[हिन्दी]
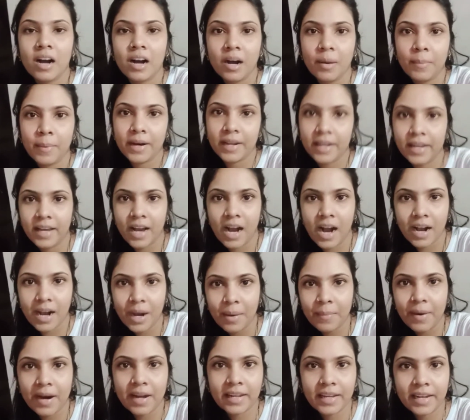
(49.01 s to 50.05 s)
हमारे यहाँ का
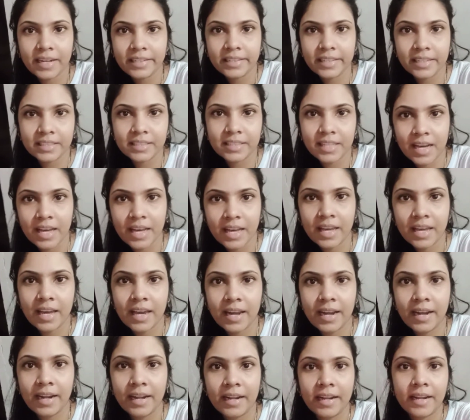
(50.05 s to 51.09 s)
मार्केट कैसा है
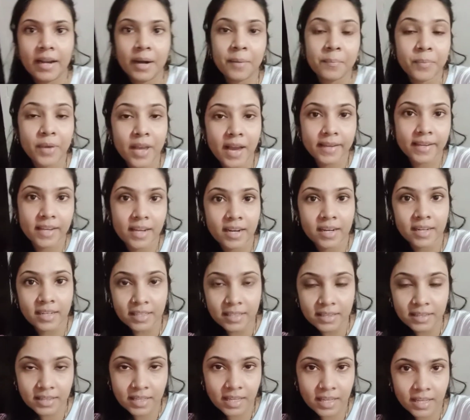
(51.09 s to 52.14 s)
एंड हम क्या क्या
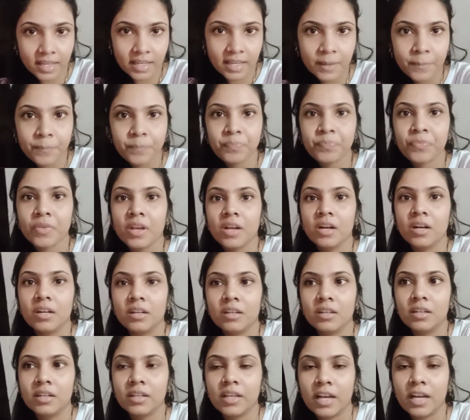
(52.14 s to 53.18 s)
ख़रीदते हैं uh,
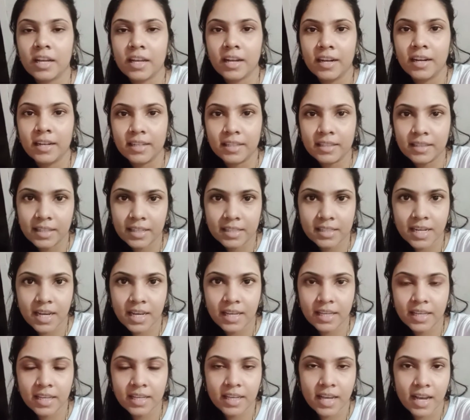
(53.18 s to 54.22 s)
क्या क्या ख़रीदने
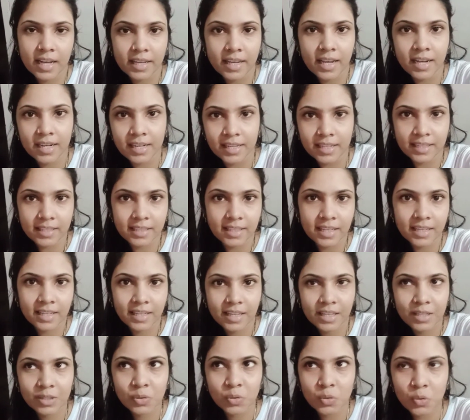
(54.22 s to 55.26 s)
जाएंगे क्या क्या
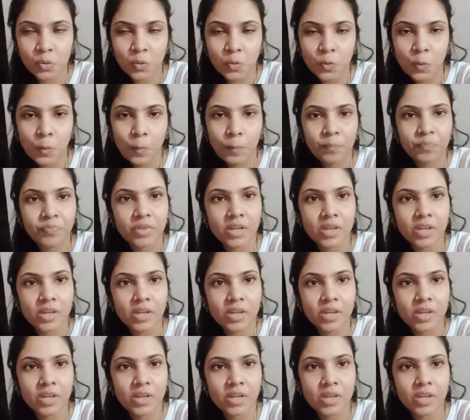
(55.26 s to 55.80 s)
ख़रीदेंगे सो so,